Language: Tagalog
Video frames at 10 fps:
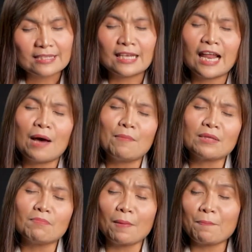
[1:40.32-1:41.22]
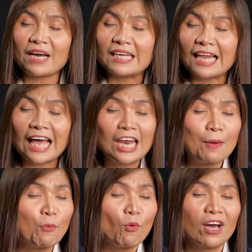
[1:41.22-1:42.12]
Salamat
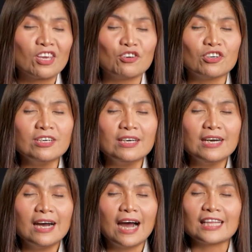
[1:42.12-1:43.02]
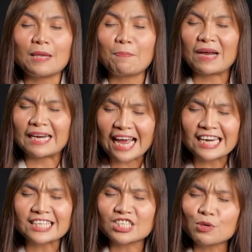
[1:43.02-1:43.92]
magpakilala po kayo at
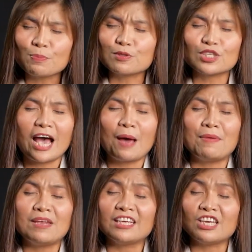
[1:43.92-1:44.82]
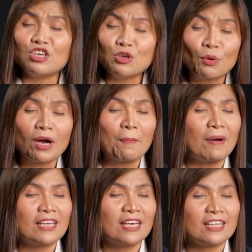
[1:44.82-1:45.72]
iparanas niyo po sa amin ang inyong
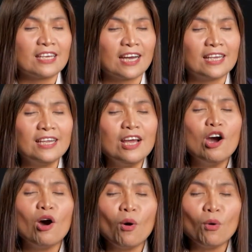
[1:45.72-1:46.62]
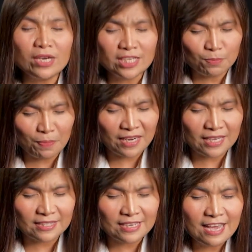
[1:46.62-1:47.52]
kapangyarihan, Holy
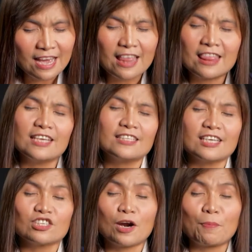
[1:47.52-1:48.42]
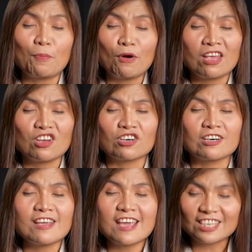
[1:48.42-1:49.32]
Spirit. This is our
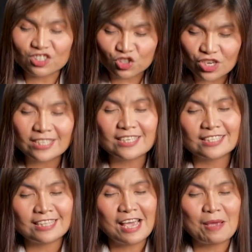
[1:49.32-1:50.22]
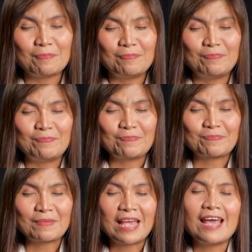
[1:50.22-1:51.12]
prayer in Jesus' name.
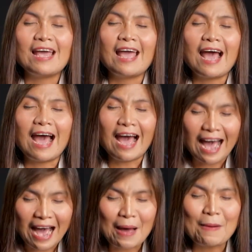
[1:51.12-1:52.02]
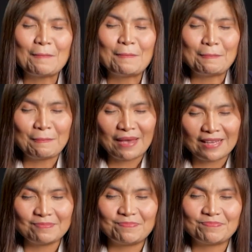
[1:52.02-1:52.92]
Amen.